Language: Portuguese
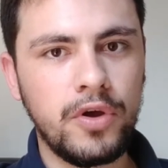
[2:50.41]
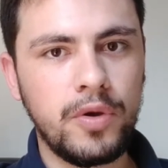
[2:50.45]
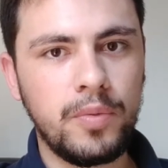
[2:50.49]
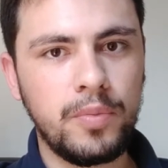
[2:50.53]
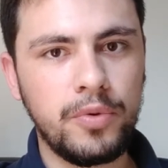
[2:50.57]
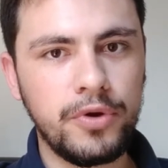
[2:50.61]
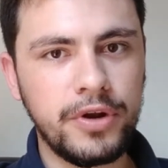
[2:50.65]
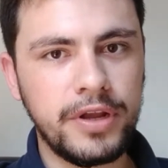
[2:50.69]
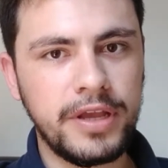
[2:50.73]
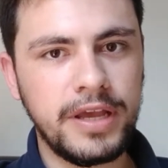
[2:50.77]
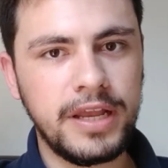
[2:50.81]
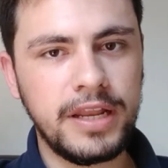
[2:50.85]

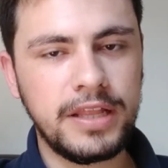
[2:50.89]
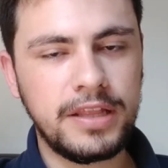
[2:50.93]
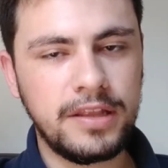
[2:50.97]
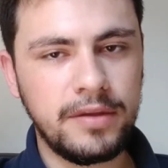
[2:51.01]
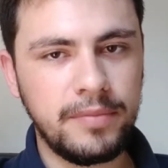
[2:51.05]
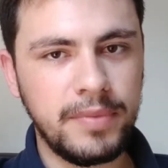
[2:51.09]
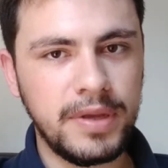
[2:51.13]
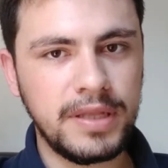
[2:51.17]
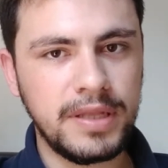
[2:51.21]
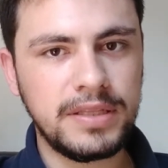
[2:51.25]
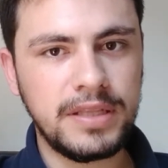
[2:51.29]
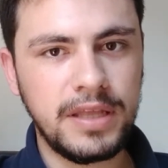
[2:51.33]
porque ele
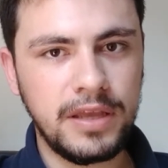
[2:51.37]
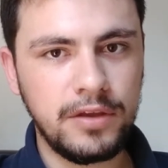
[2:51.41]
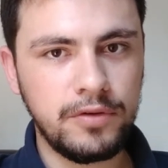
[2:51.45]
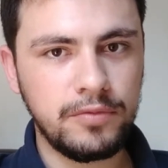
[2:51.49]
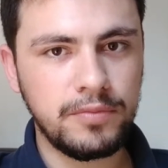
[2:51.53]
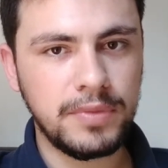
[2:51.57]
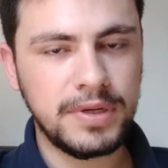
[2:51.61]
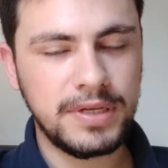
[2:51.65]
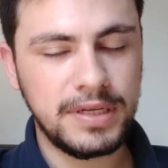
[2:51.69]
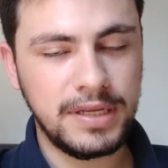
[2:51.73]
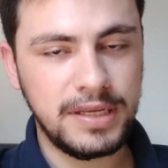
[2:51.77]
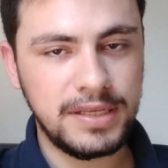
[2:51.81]
também tem
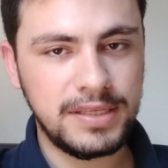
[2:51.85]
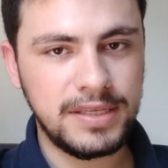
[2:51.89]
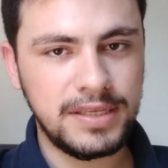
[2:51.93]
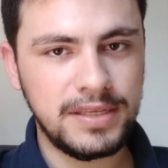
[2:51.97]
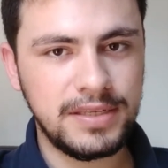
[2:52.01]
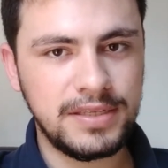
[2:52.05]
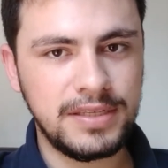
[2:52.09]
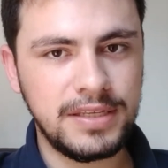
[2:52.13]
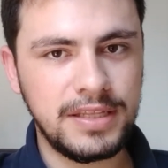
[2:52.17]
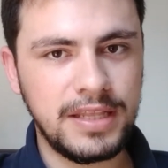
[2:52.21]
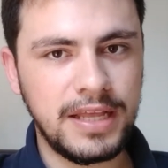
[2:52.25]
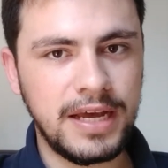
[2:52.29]
uma
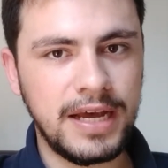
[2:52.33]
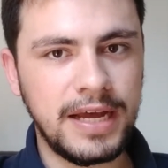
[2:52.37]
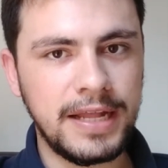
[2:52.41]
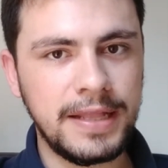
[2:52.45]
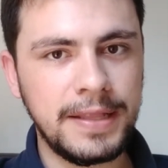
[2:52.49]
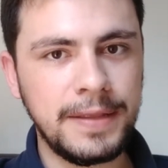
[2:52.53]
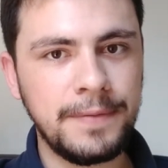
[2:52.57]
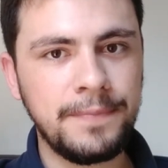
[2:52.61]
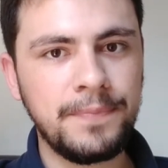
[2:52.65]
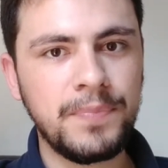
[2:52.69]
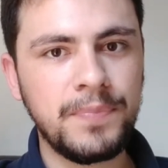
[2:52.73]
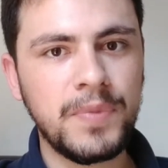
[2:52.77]

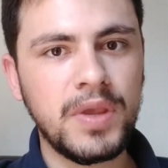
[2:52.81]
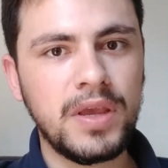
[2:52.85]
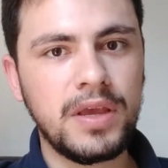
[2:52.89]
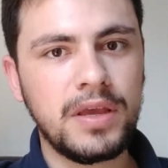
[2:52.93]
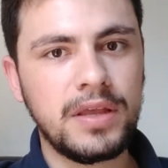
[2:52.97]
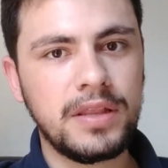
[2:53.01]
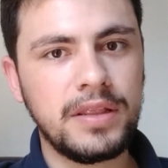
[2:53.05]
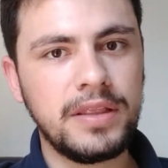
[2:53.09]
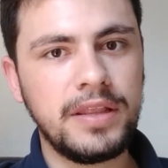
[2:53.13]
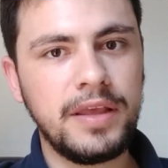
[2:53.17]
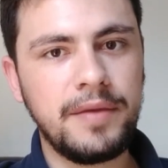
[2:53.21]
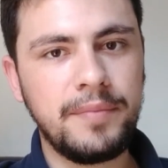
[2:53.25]
necessidade
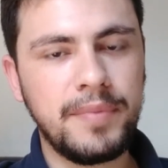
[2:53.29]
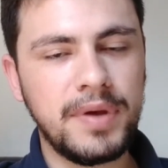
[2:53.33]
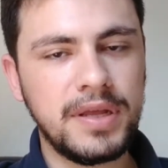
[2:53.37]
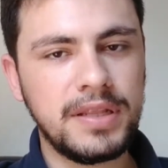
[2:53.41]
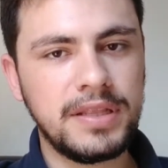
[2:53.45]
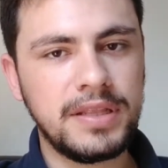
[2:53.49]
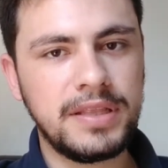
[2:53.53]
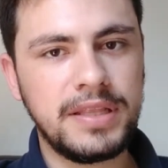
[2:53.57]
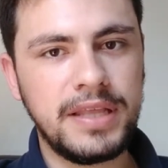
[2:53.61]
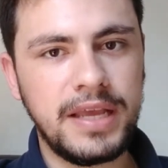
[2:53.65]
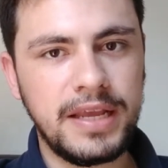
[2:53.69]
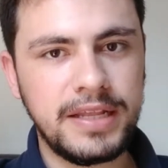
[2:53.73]
de
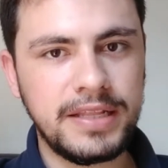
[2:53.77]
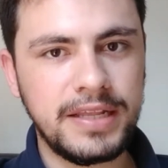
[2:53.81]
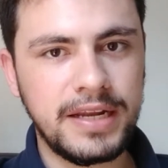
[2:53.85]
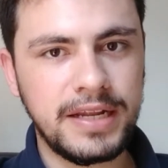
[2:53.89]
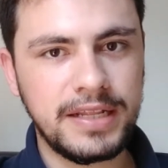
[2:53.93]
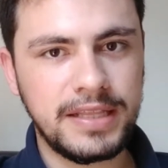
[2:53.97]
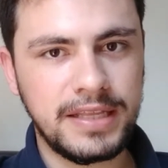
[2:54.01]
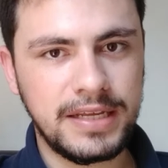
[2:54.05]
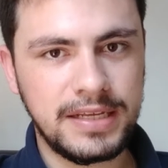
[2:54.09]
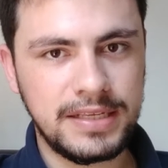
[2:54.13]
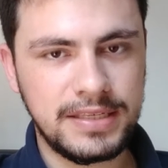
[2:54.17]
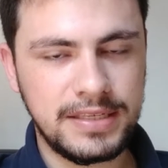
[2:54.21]
manter
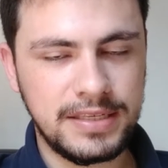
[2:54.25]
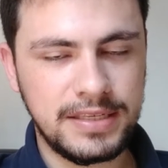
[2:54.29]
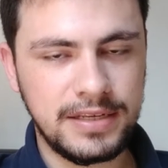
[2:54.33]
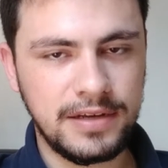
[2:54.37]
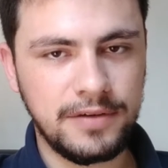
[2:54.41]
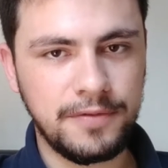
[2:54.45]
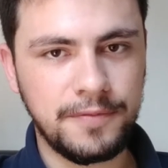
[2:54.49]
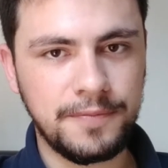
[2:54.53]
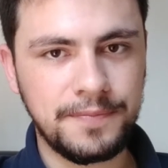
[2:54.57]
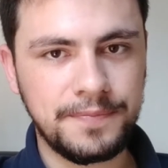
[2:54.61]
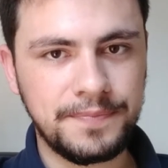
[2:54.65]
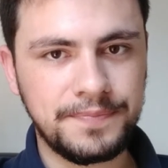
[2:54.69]

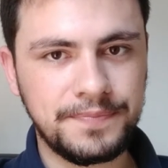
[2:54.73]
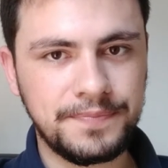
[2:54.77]
hidratação.